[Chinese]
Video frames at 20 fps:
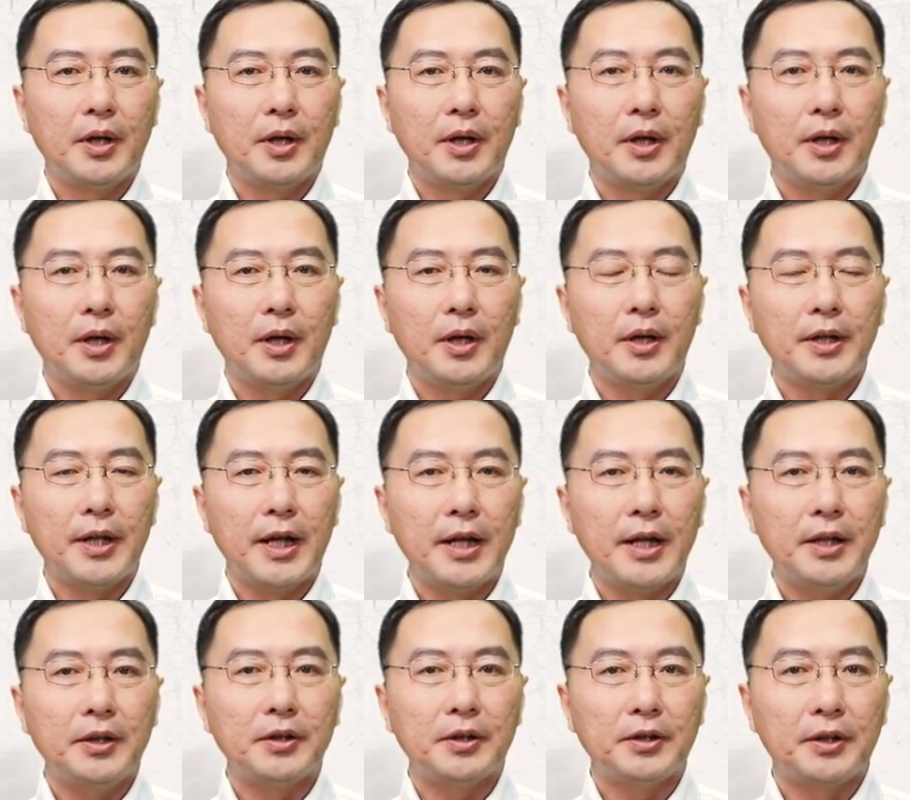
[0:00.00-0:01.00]
很
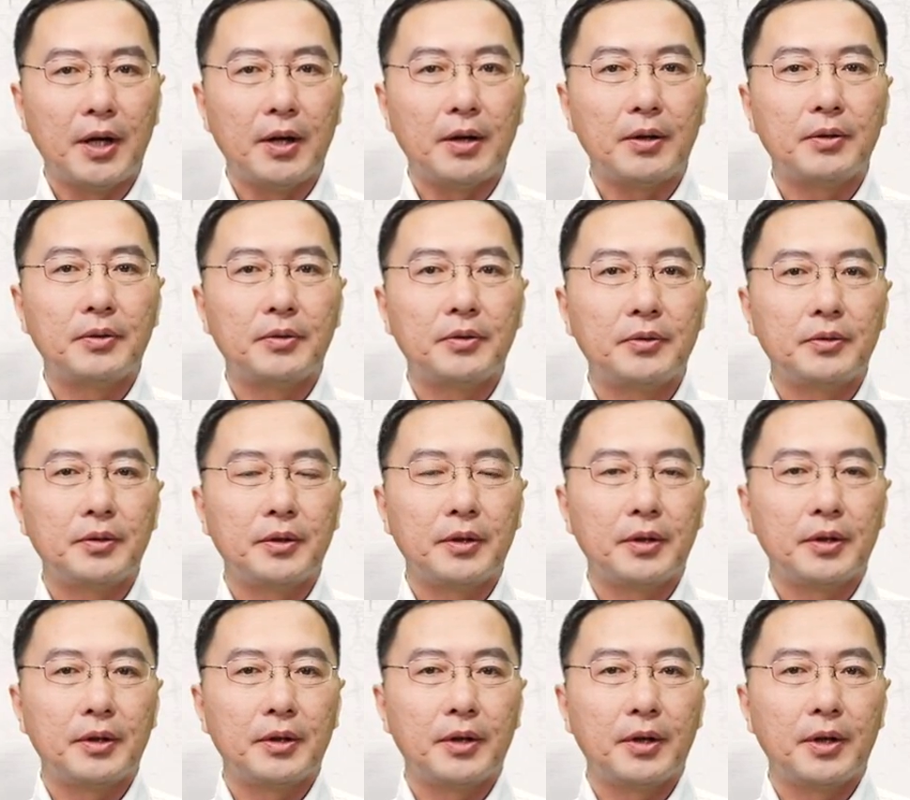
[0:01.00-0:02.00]
难得到，
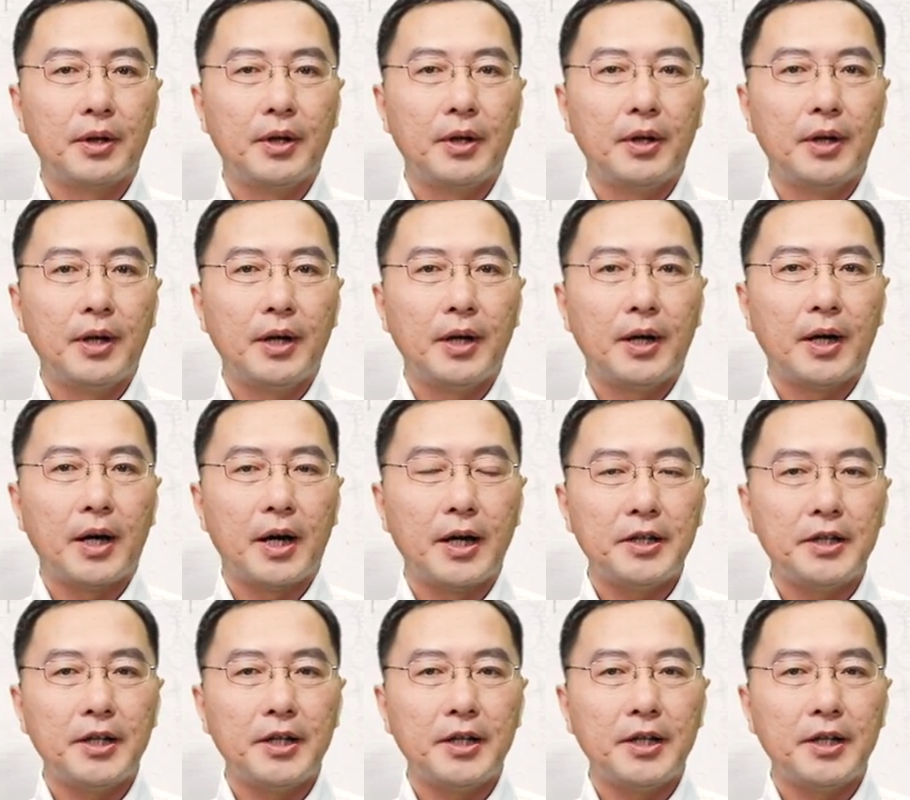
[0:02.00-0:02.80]
而